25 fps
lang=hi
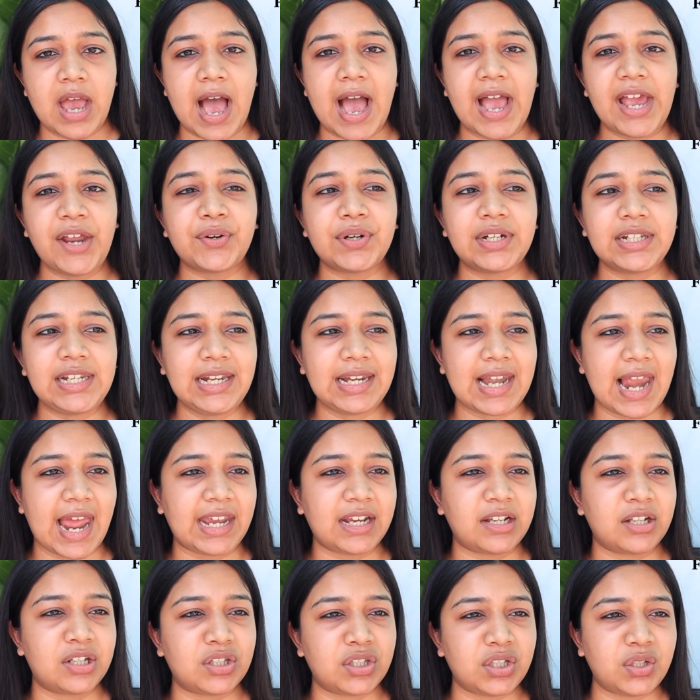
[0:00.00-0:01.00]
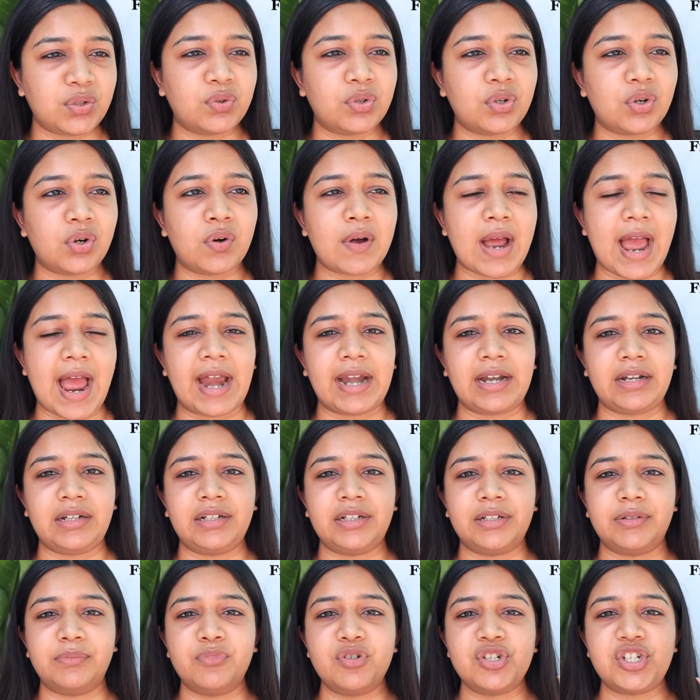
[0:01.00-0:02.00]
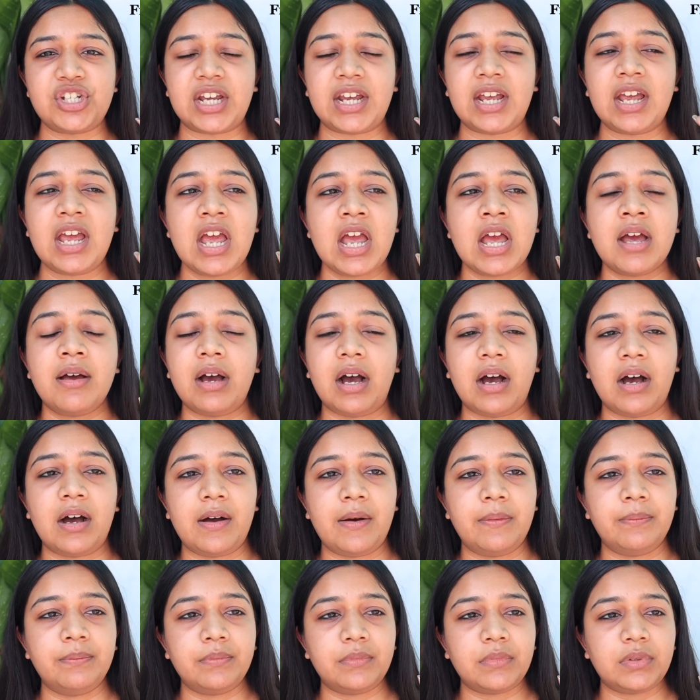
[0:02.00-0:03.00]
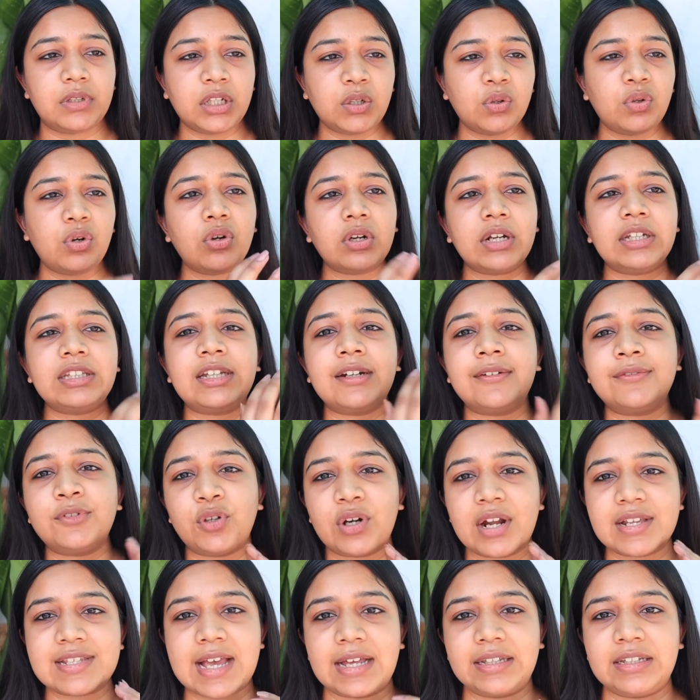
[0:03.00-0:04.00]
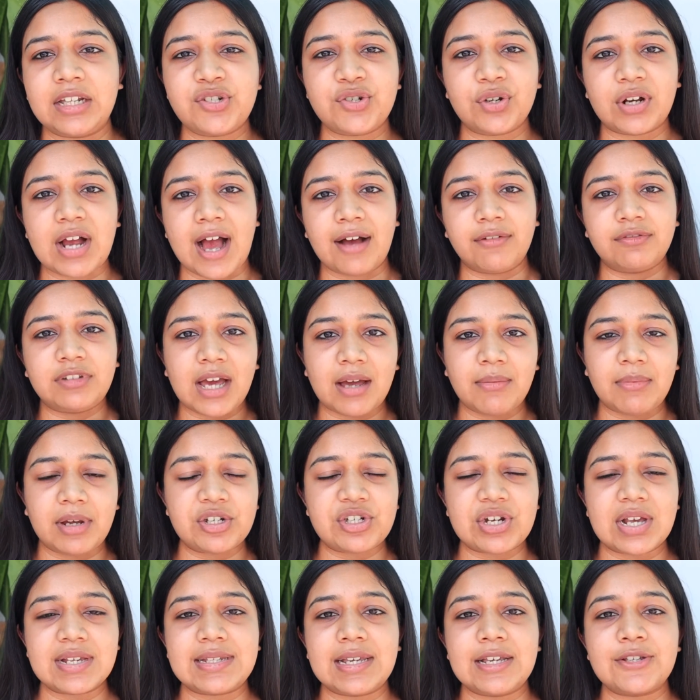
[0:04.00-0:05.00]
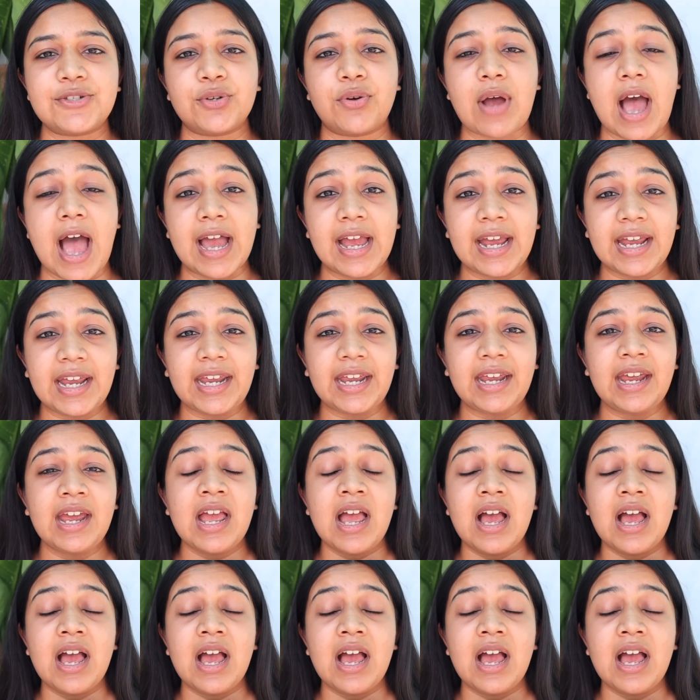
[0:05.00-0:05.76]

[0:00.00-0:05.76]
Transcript: आई रियली लाइक न्यूरो एंड मुझे न्यूरो um, uh, की तरफ थोड़ा ज़्यादा झुकाव था हमेशा से सो आई